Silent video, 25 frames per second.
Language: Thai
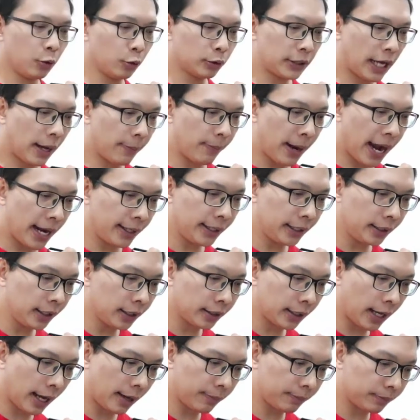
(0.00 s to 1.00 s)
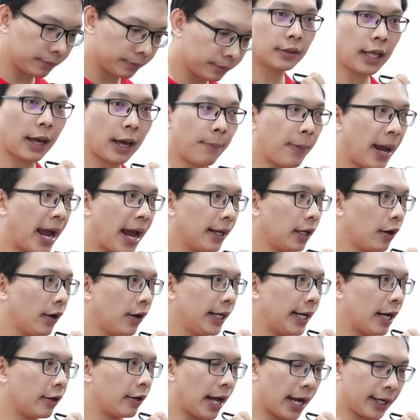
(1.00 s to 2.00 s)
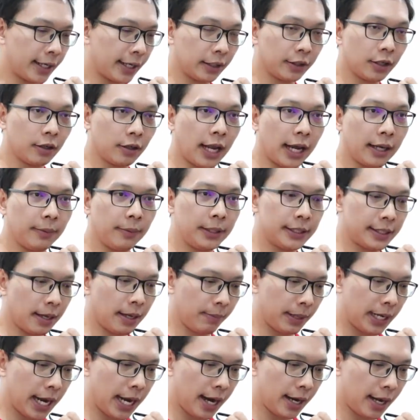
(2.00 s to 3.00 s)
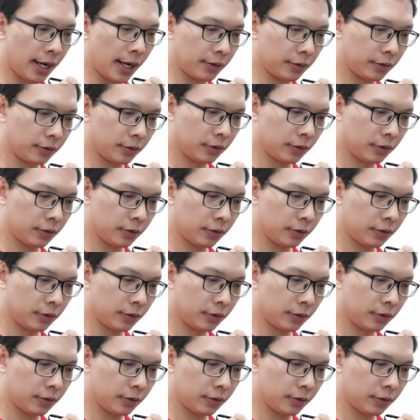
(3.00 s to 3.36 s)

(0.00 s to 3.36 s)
ดู ดูตามแผนนิดนึงนะครับตามแผนเราให้แนวทาร์เก็ตเท่าไหร่พี่จำไม่ได้ละ